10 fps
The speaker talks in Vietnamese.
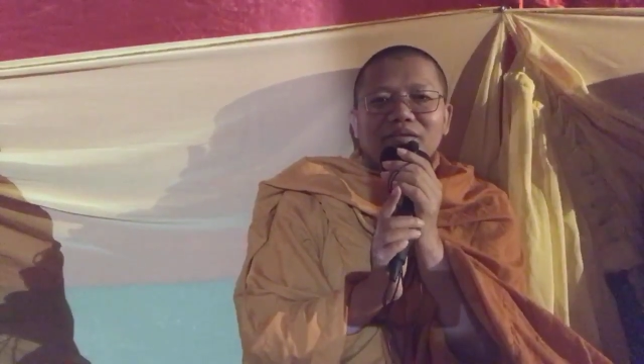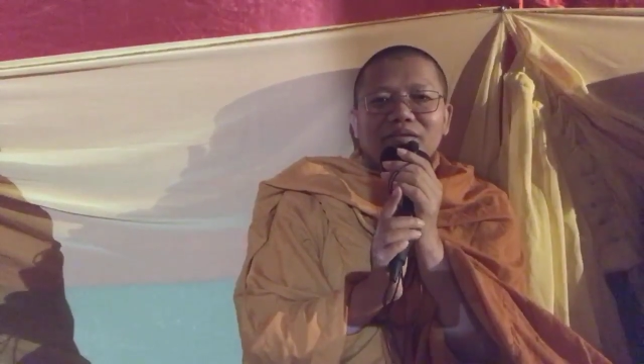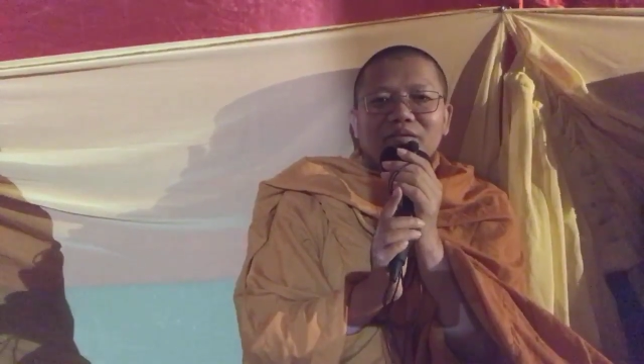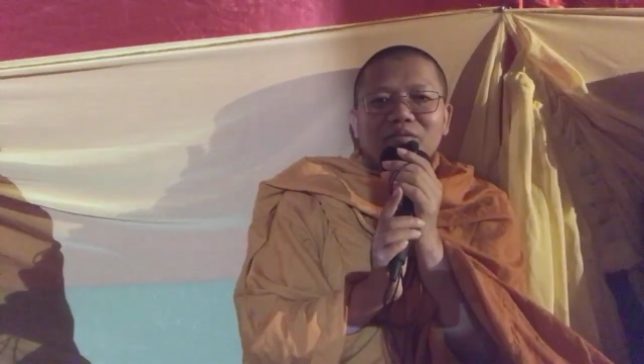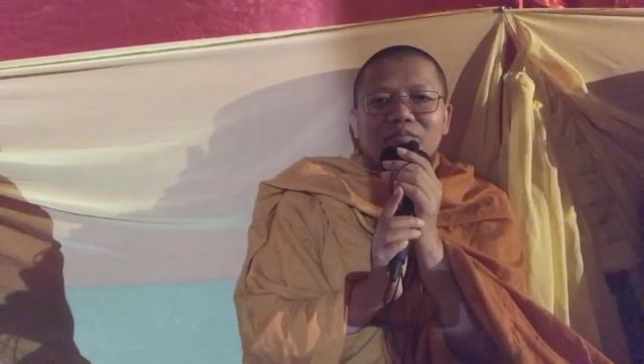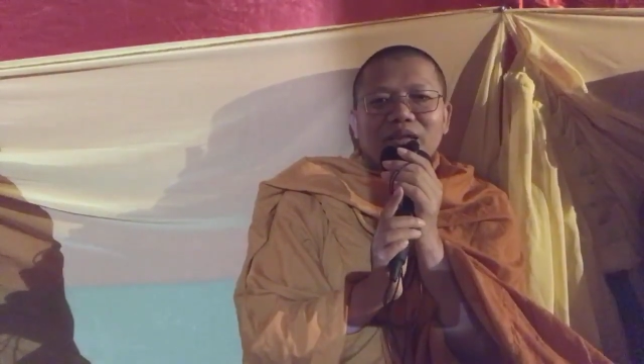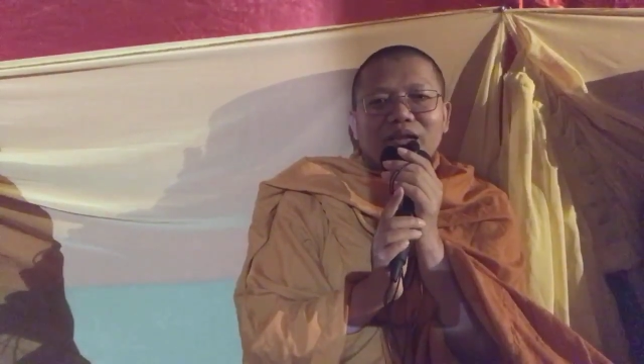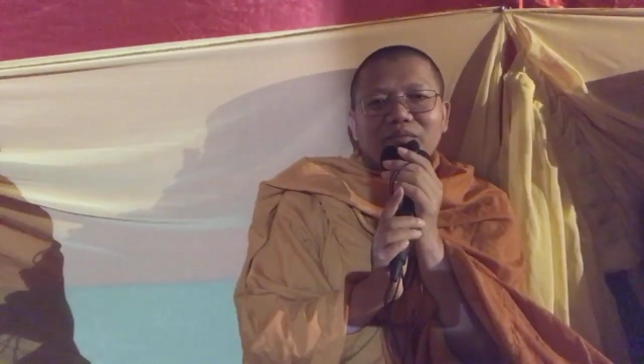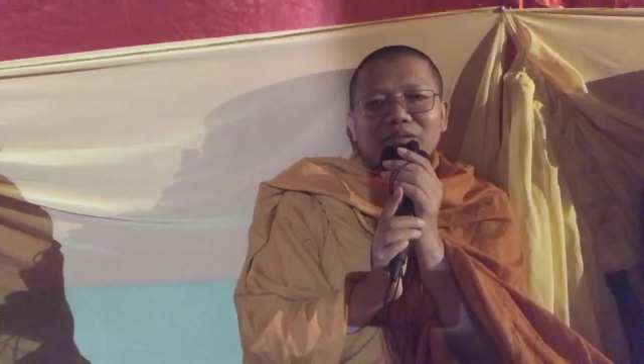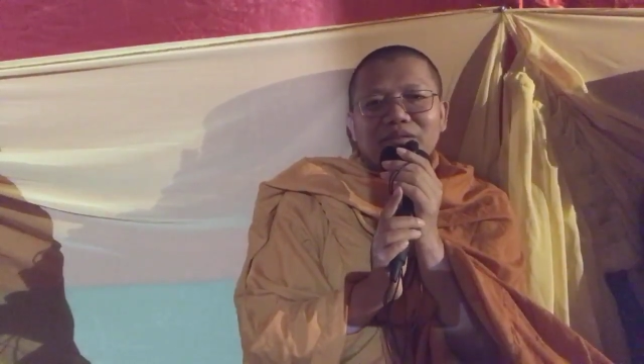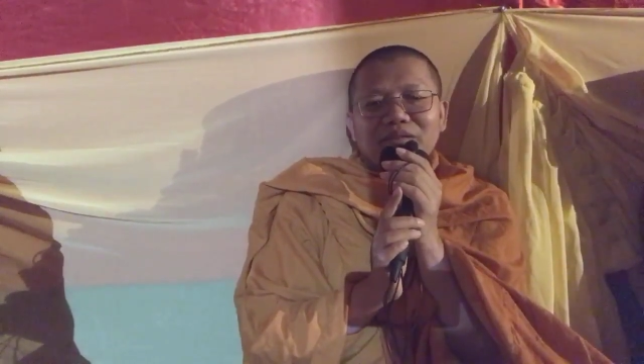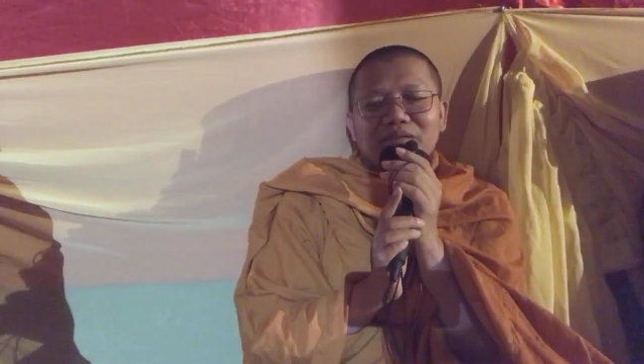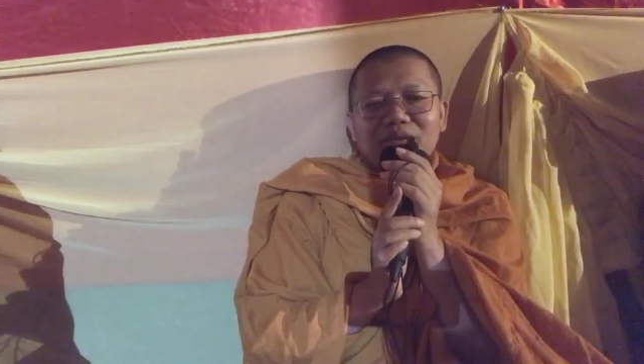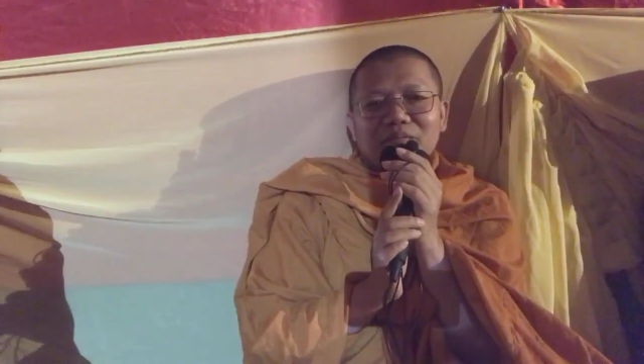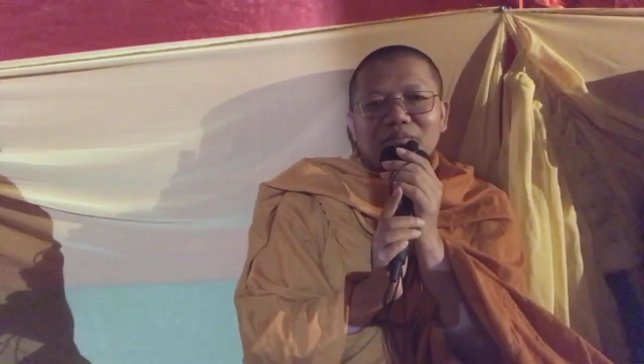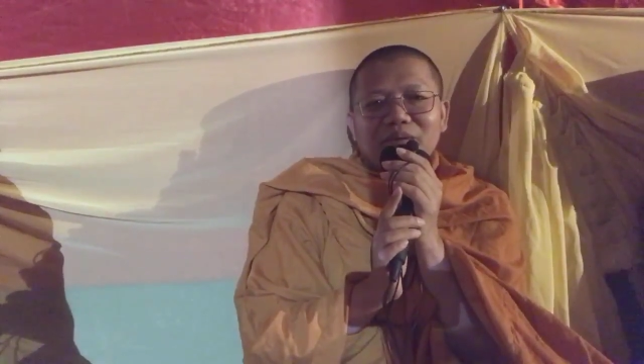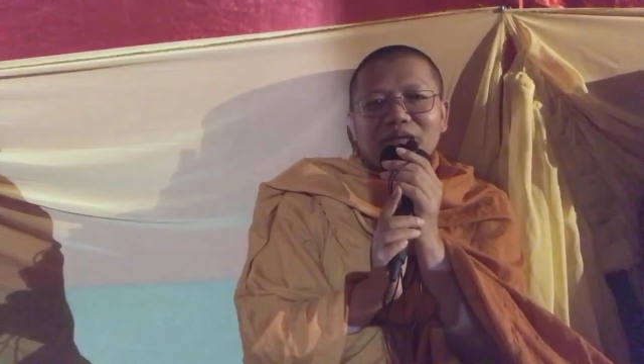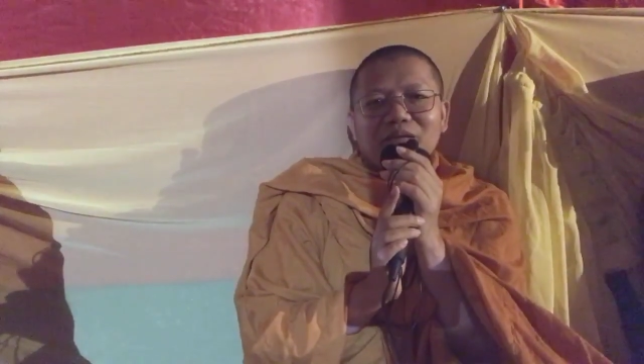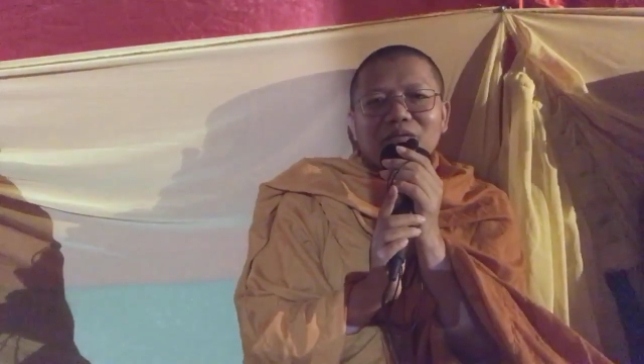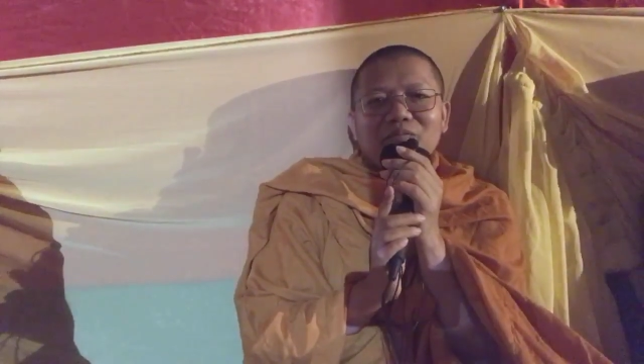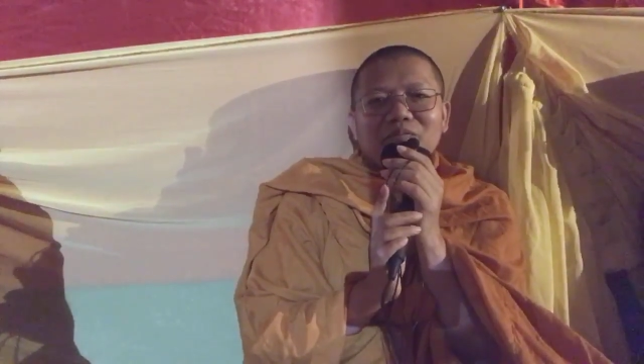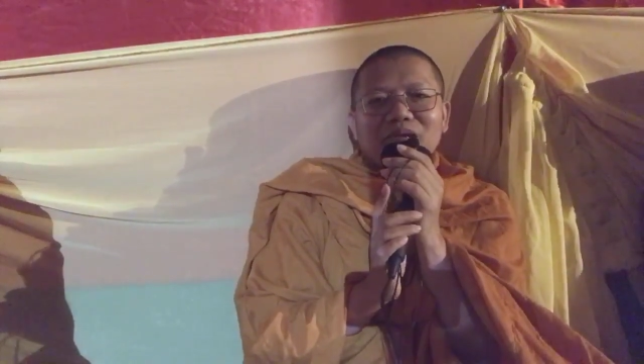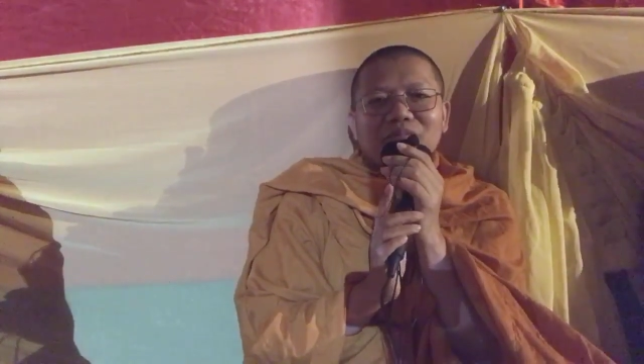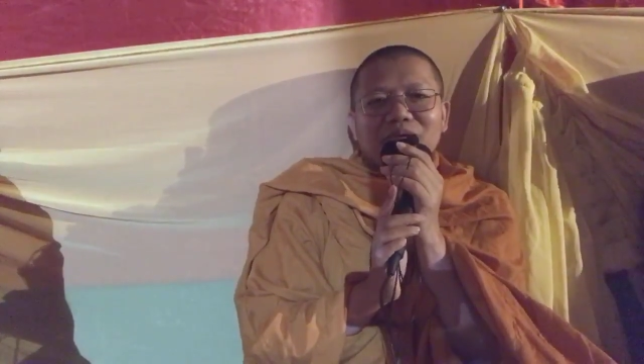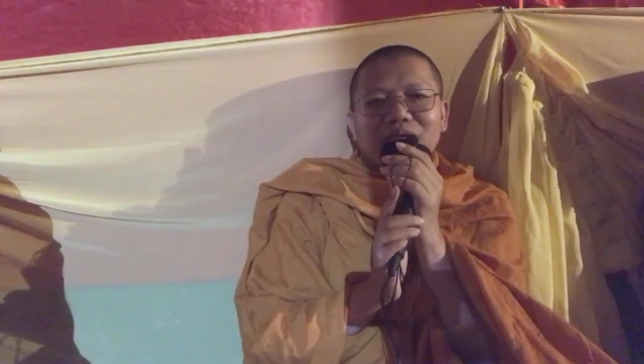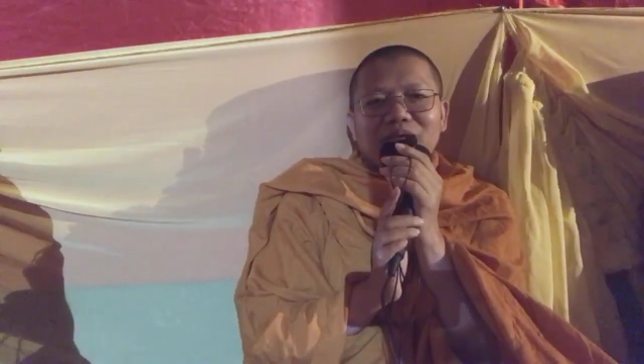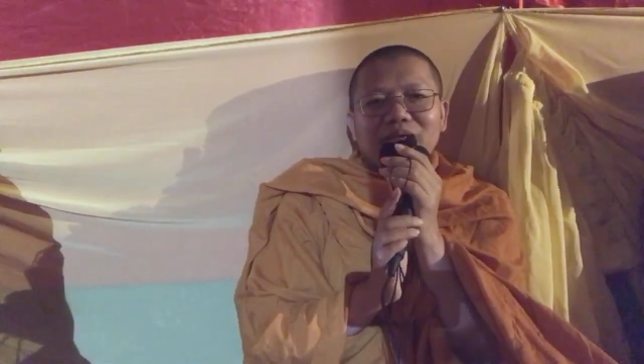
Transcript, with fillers: bài vị thi xa phẩm án lục rạp ỏi